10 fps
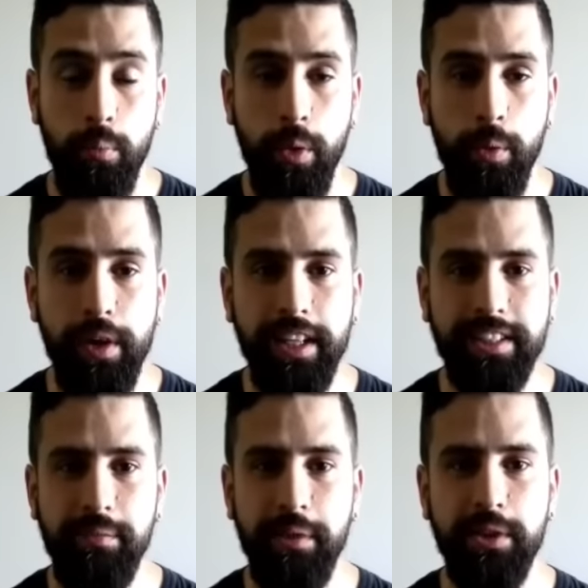Muy
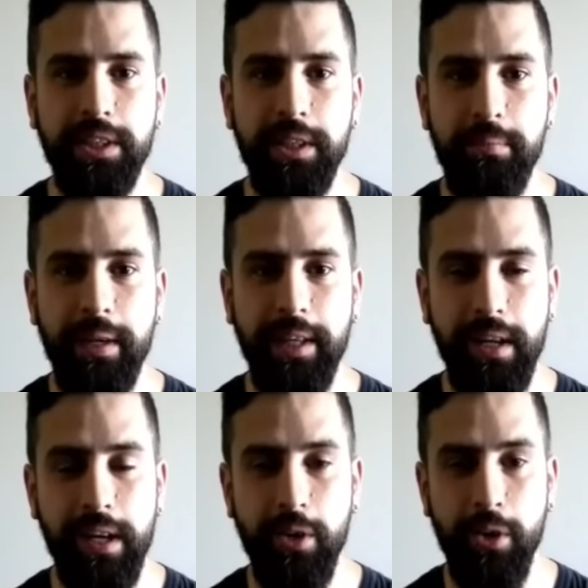buenas amigos de Verde y
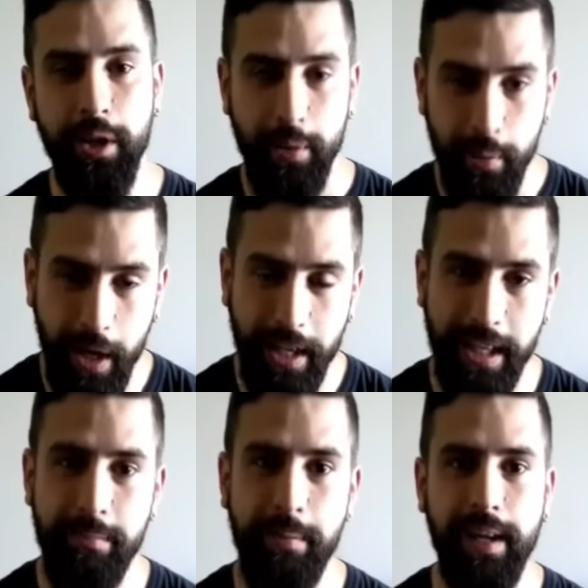Blanco, de nuevo
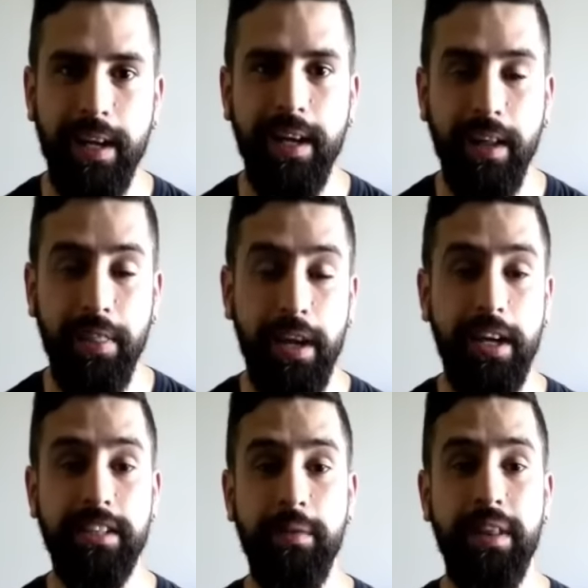aquí para hacer
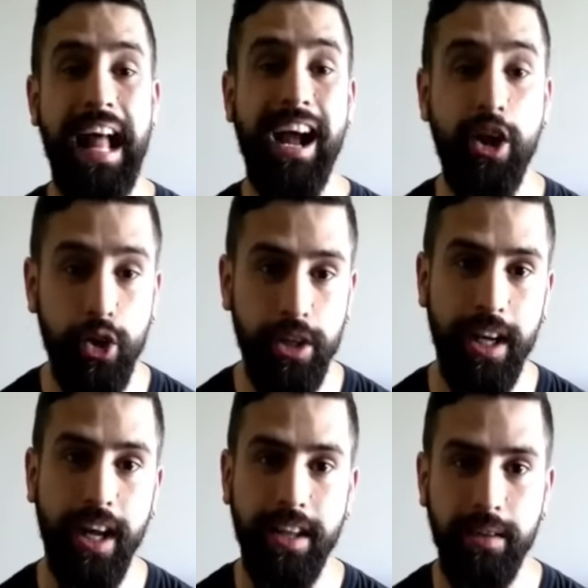esta vez la
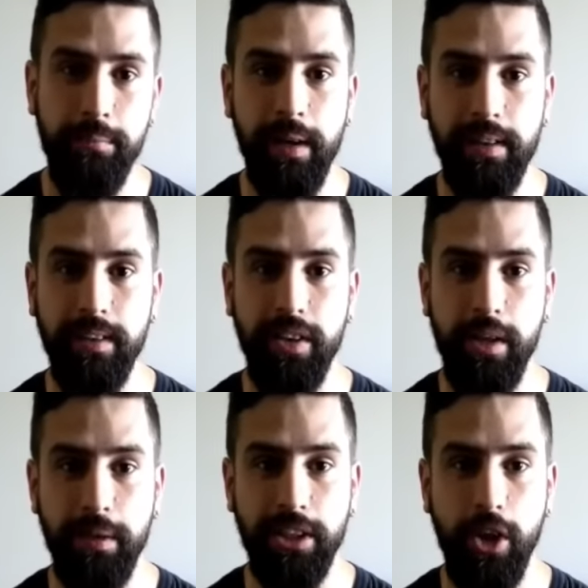crónica del partido
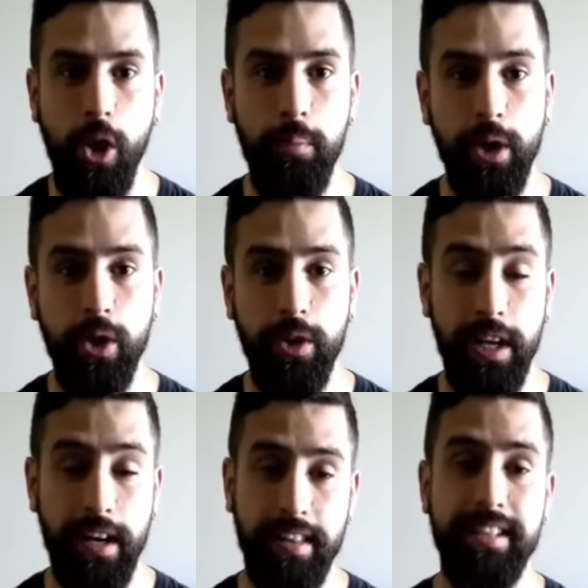del pasado domingo
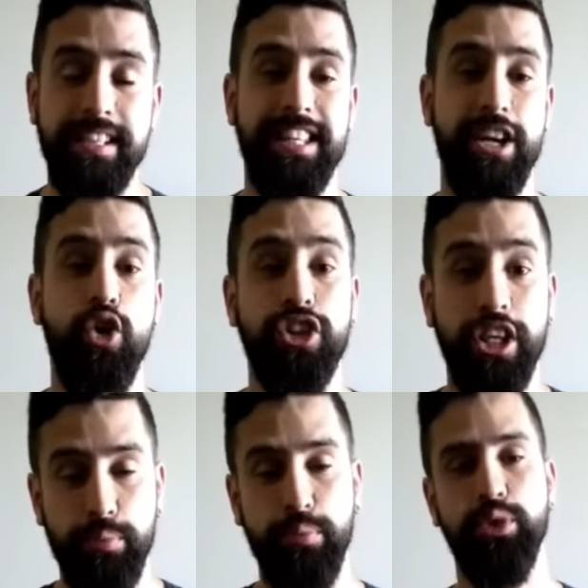donde el Racing se trajo
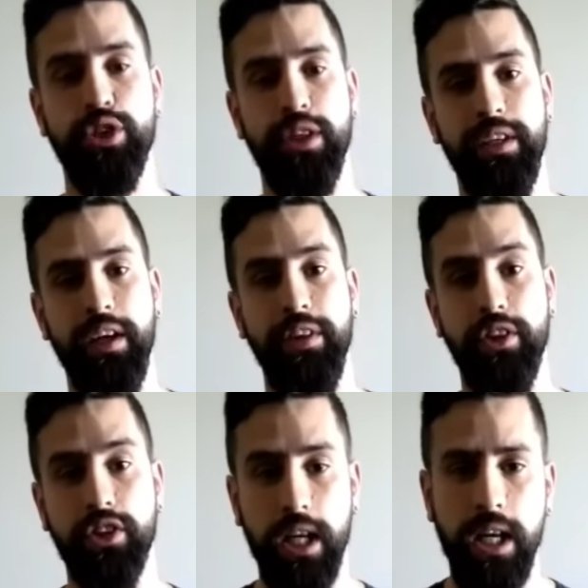tres puntos de
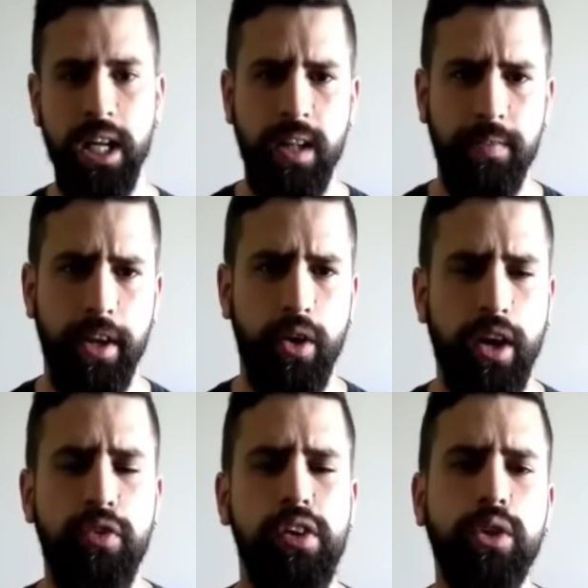Villaviciosa de lo
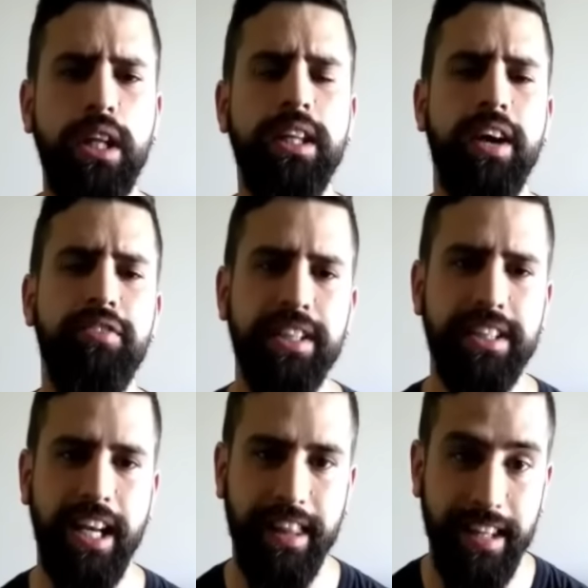que fue una auténtica
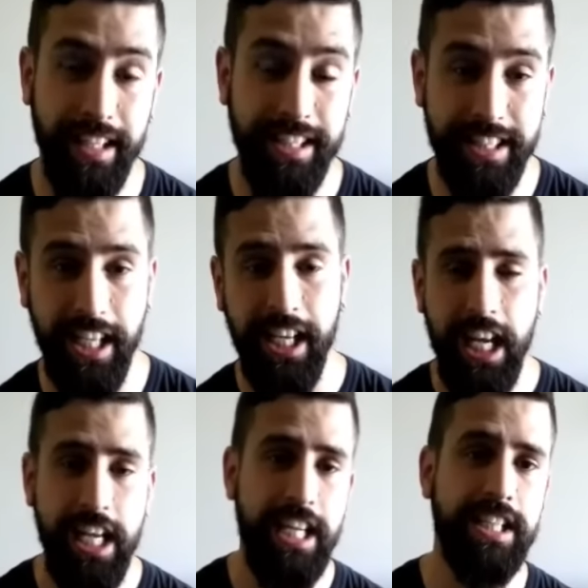fiesta racinguista
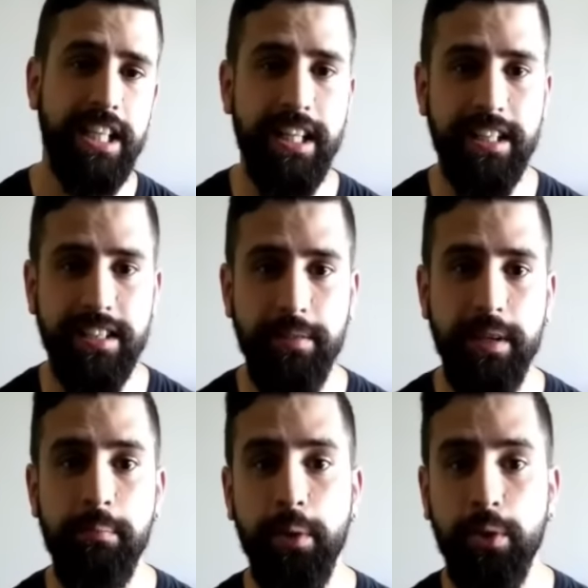y es que desde
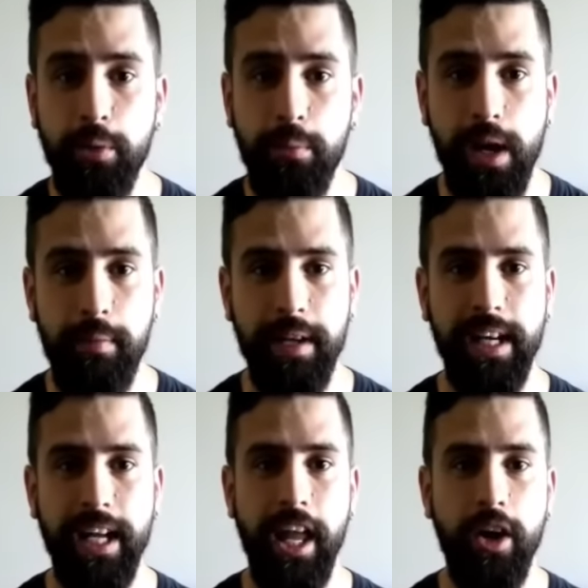bien pronto por la
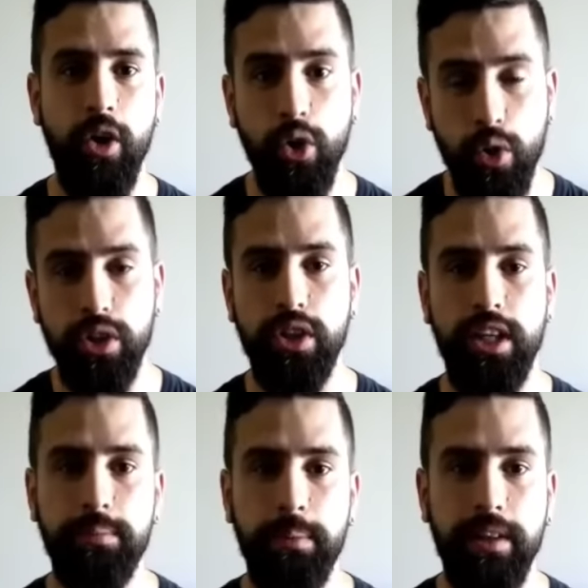mañana ya llegó el grueso de
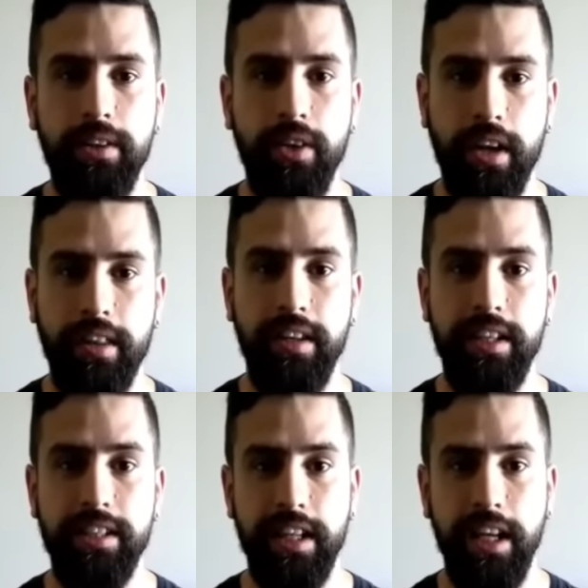la expedición
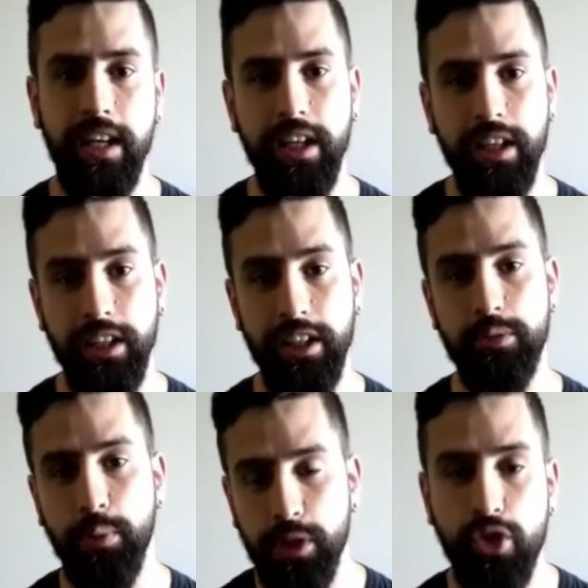racinguista y
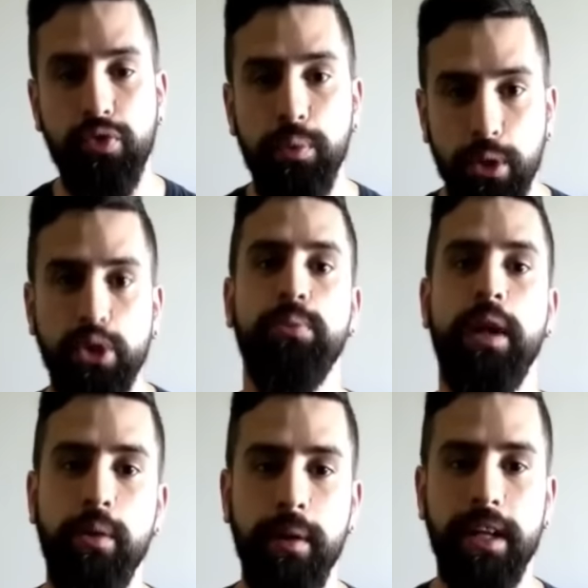después nos fuimos
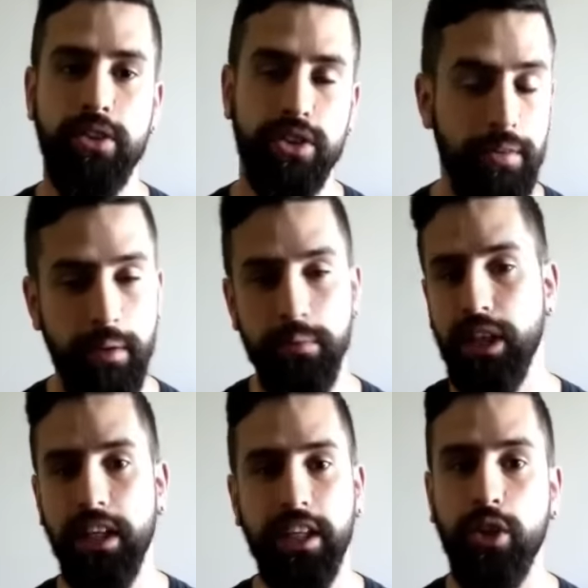sumando más los que
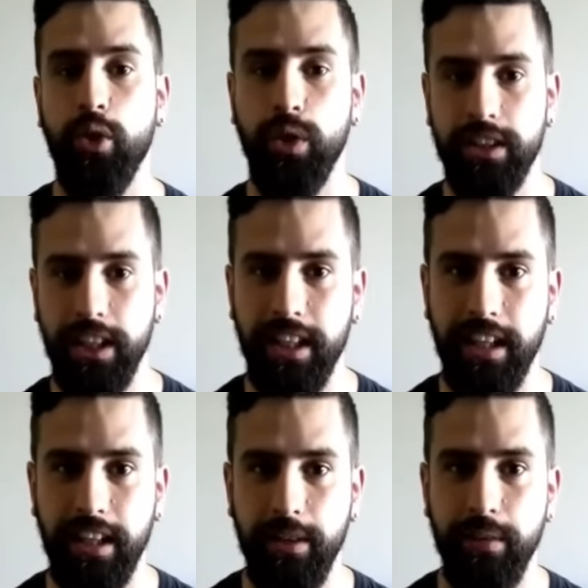habíamos elegido rutas
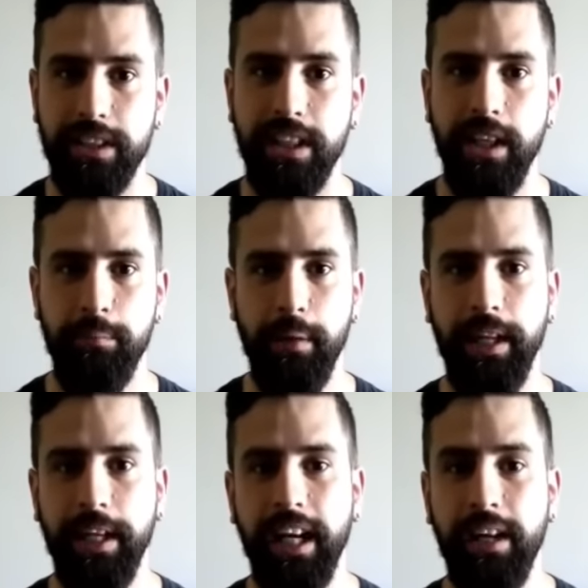alternativas
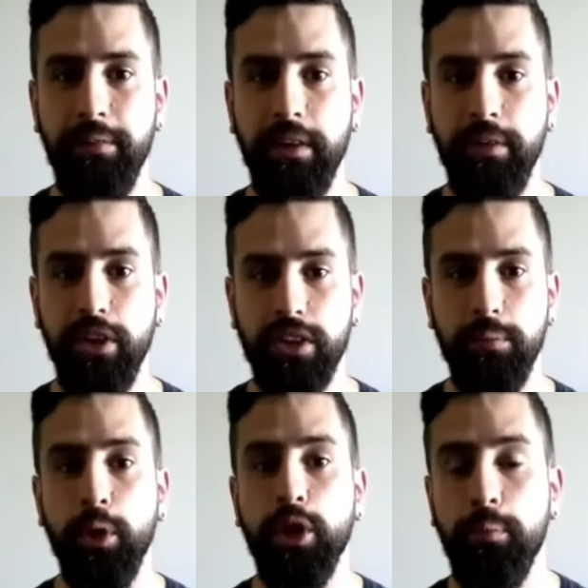para llegar a Villaviciosa
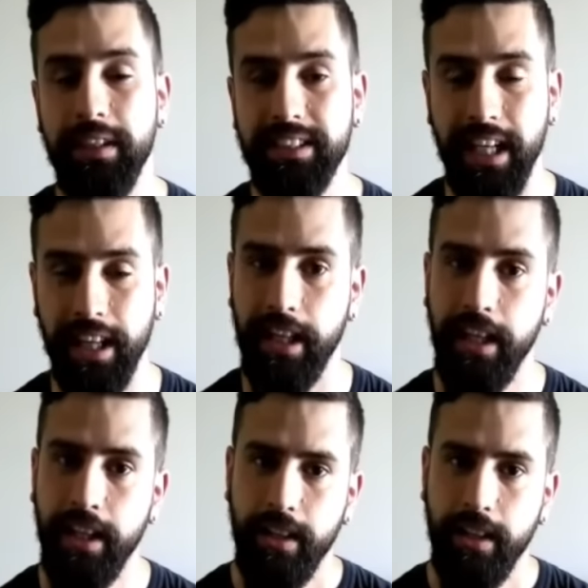un poquito más tarde.